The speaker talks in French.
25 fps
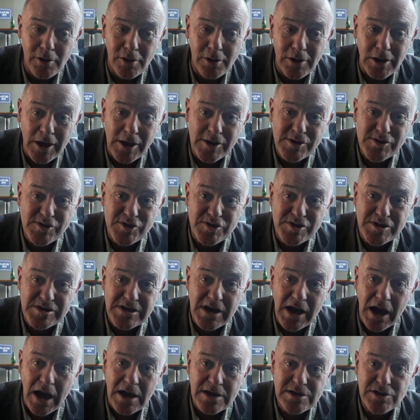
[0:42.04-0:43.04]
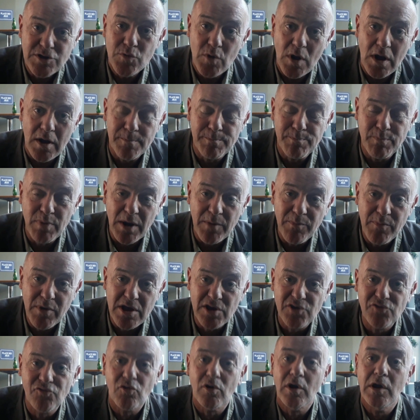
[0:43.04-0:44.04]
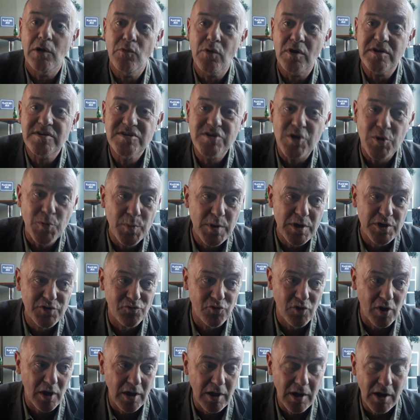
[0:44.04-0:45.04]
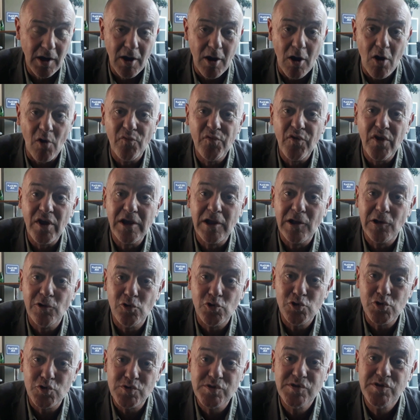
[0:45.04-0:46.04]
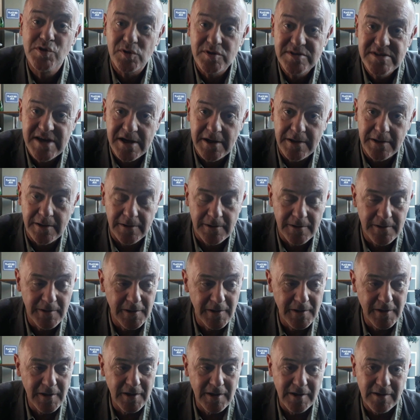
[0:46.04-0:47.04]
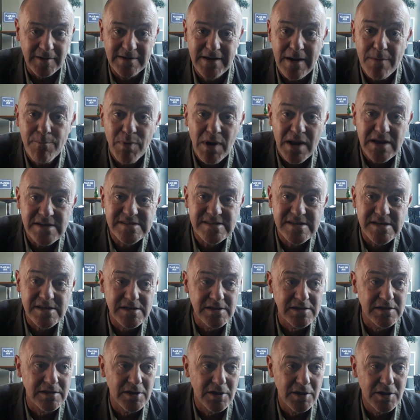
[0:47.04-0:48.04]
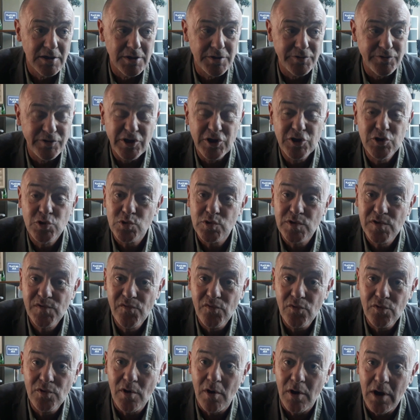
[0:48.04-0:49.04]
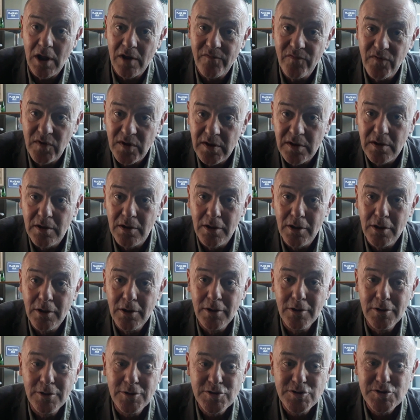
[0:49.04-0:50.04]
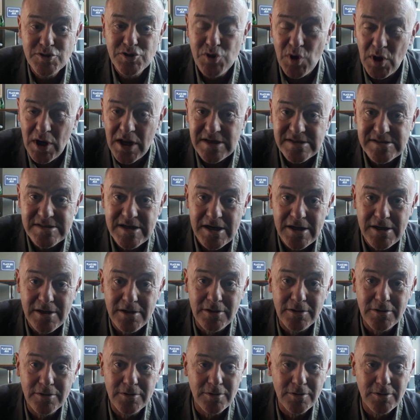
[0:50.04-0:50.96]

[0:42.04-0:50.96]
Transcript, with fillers: et se dire Ah, celui-là me plaît bien, je voudrais lui ressembler, je voudrais en faire quelque chose sur scène. Déplacer des choses vues dans la vie, sur la scène.